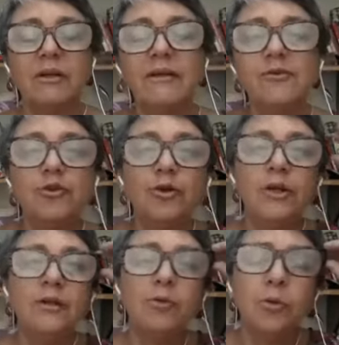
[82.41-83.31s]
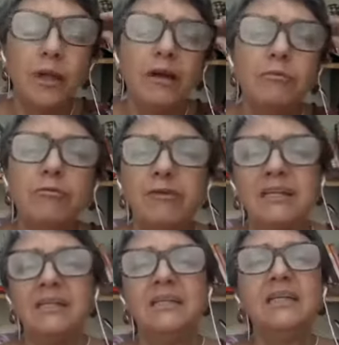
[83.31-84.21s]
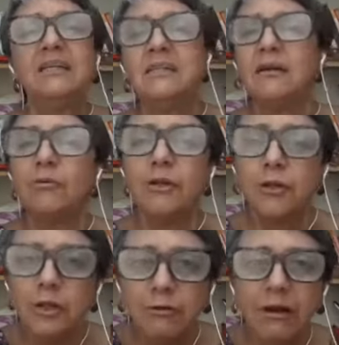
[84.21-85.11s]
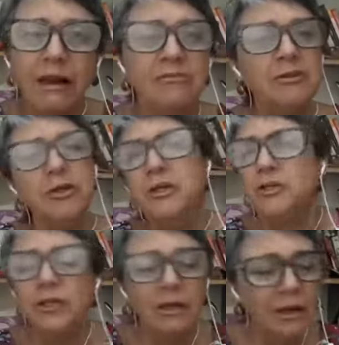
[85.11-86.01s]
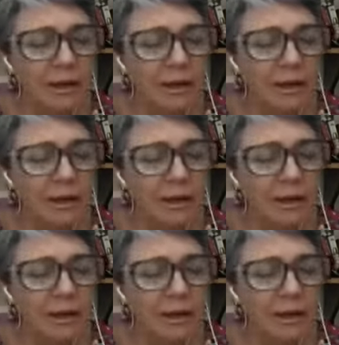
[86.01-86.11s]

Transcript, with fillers: questionando o termo fascista, quando a gente falava, gente,